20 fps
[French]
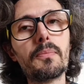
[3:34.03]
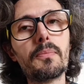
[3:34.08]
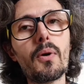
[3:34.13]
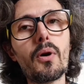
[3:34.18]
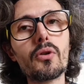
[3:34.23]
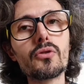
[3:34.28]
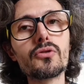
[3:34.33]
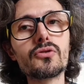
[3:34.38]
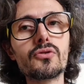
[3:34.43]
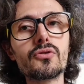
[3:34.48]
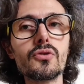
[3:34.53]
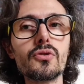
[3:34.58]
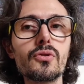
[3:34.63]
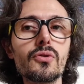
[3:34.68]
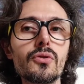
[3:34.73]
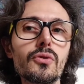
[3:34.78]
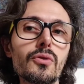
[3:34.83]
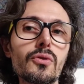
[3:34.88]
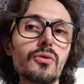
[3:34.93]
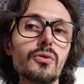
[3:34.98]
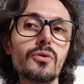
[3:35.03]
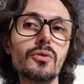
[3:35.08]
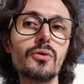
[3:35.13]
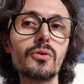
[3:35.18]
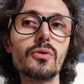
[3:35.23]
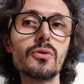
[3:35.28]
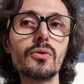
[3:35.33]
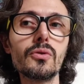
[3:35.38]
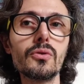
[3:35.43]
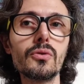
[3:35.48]
post
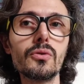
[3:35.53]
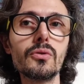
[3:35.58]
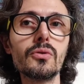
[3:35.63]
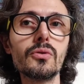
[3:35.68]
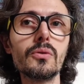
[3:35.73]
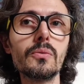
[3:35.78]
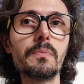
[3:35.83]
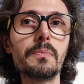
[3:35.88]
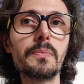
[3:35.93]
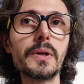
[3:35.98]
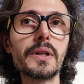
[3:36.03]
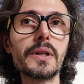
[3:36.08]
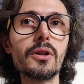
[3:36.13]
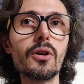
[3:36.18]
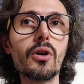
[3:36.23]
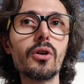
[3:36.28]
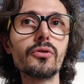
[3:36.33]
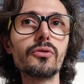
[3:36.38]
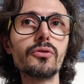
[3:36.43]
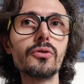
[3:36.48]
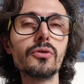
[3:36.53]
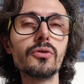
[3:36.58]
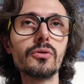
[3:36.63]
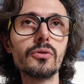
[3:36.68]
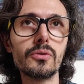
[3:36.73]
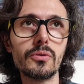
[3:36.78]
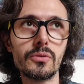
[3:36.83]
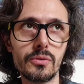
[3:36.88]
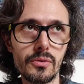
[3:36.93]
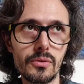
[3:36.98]

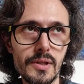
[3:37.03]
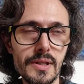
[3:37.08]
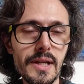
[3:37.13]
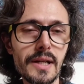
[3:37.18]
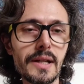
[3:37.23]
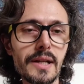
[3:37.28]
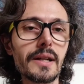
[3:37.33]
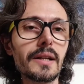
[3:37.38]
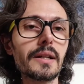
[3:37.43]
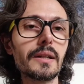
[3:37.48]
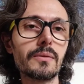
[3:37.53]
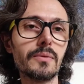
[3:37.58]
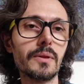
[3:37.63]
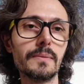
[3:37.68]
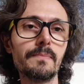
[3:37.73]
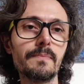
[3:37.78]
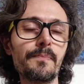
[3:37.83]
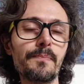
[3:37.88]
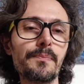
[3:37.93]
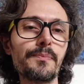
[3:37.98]
période sacrée quoi.